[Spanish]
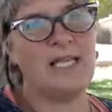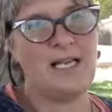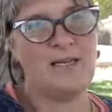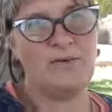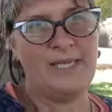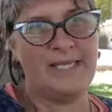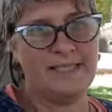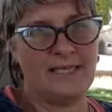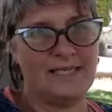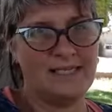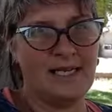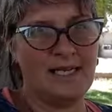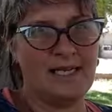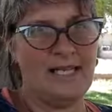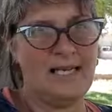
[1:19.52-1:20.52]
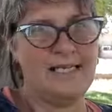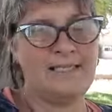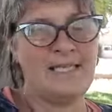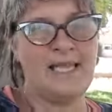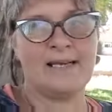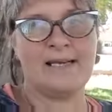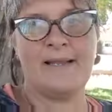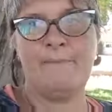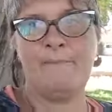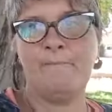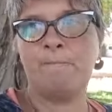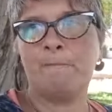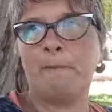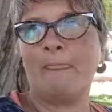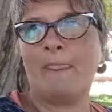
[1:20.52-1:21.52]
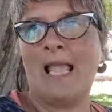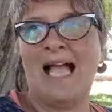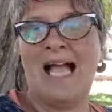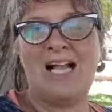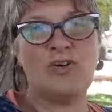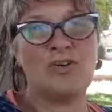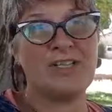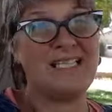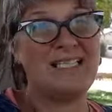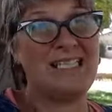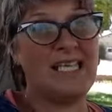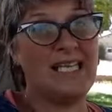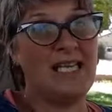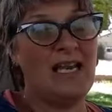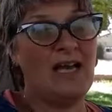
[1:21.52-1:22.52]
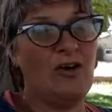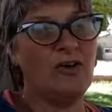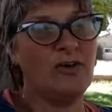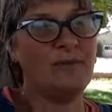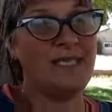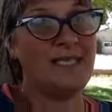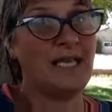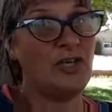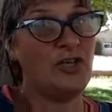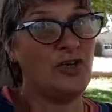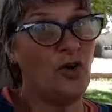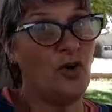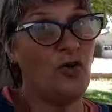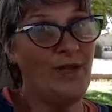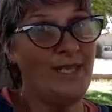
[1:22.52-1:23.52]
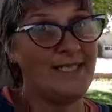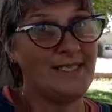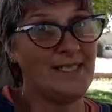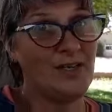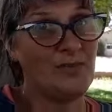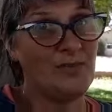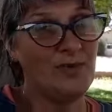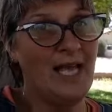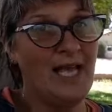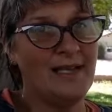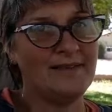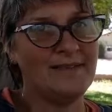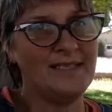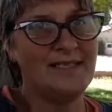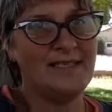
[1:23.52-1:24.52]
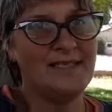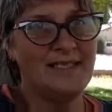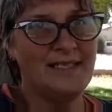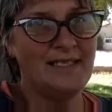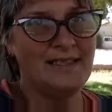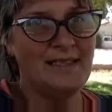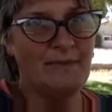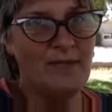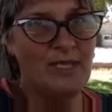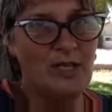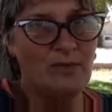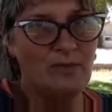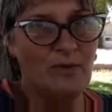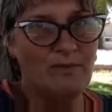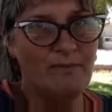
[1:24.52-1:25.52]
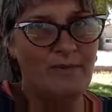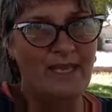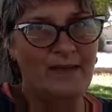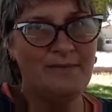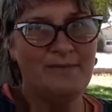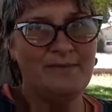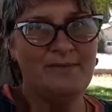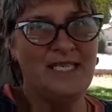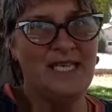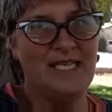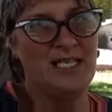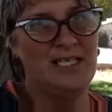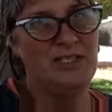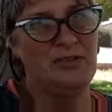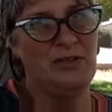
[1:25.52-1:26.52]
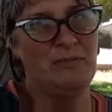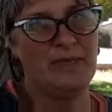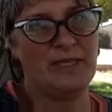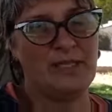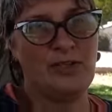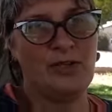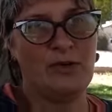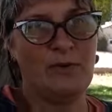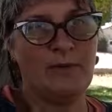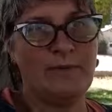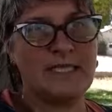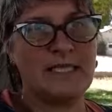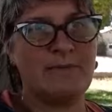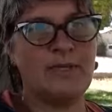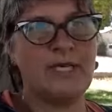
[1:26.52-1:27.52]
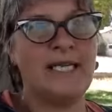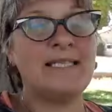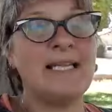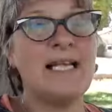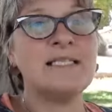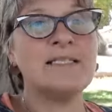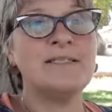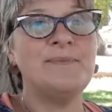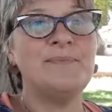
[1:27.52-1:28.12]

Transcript: de la luna está cerca de la Tierra. Acordate que la órbita no es circular, está medio bombé. Mira qué lindo el perrito como pasa por atrás.